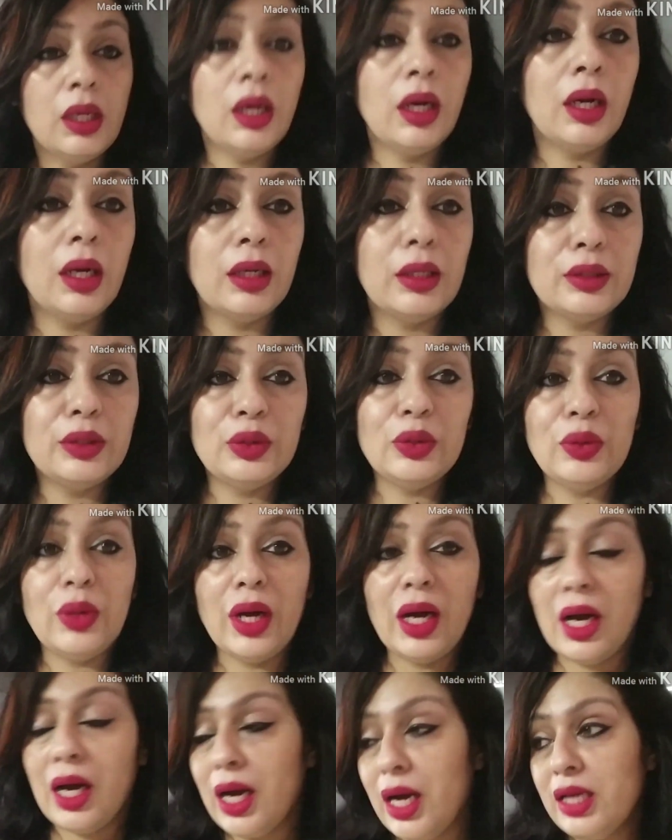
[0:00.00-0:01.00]
हाँ तो
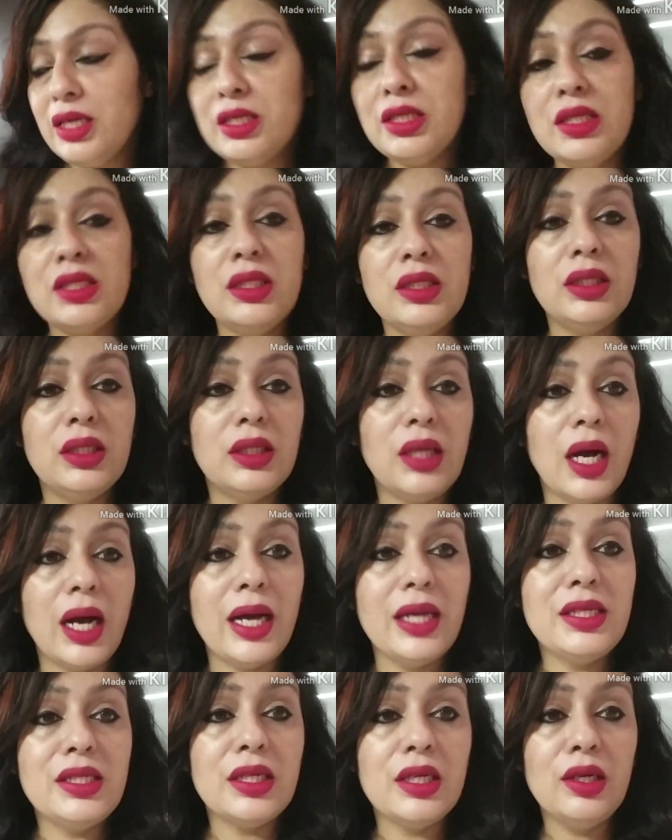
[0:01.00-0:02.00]
आज
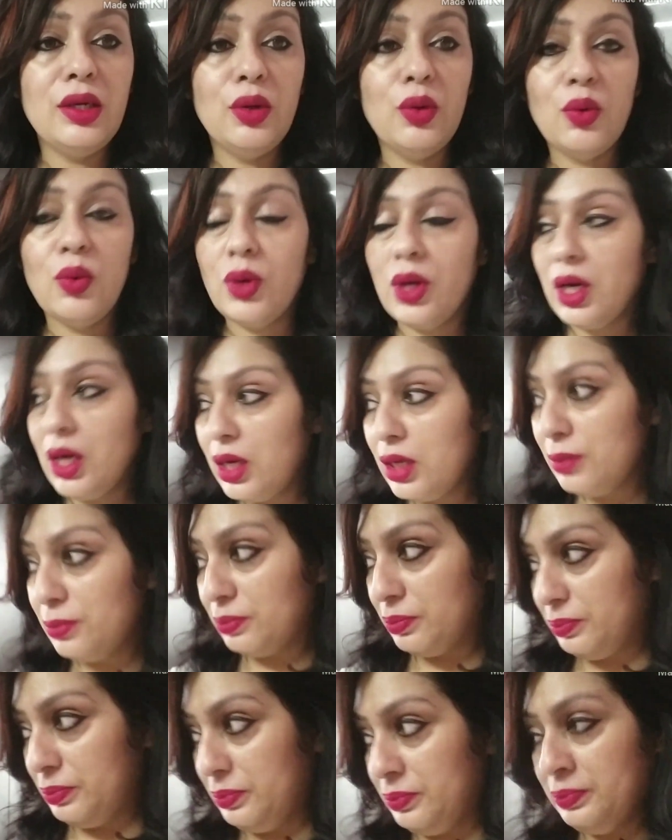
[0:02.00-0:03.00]
आज इन लोगों का
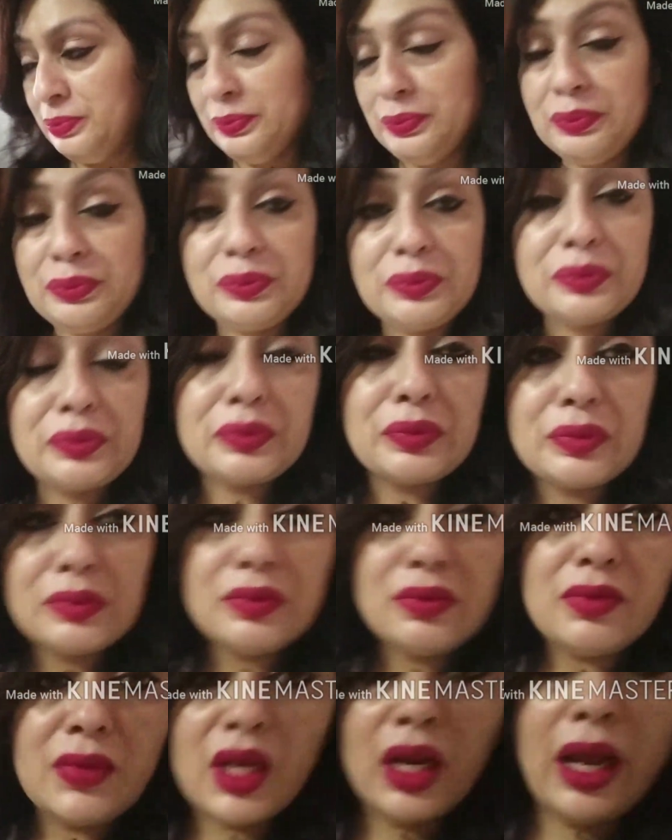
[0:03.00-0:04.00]

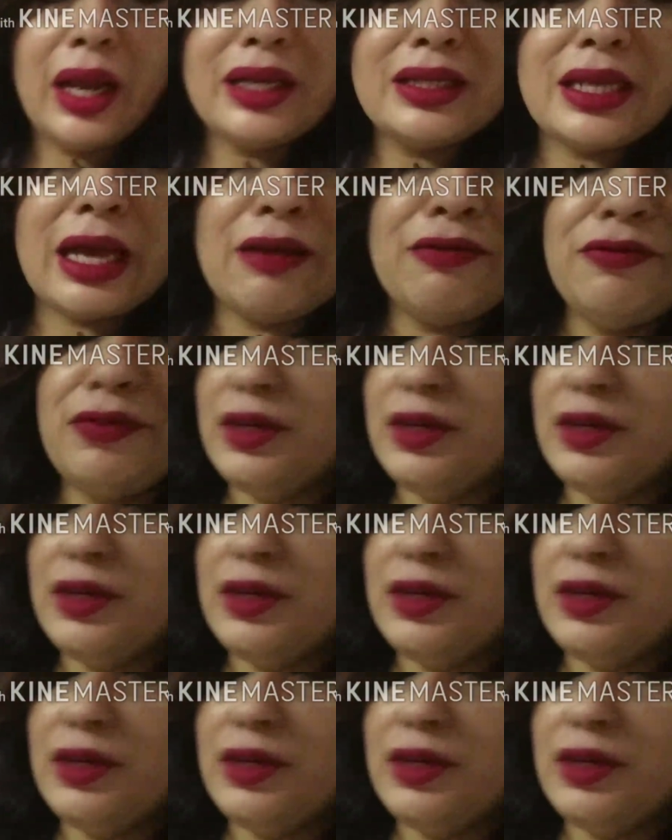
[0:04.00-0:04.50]
एग्ज़ाम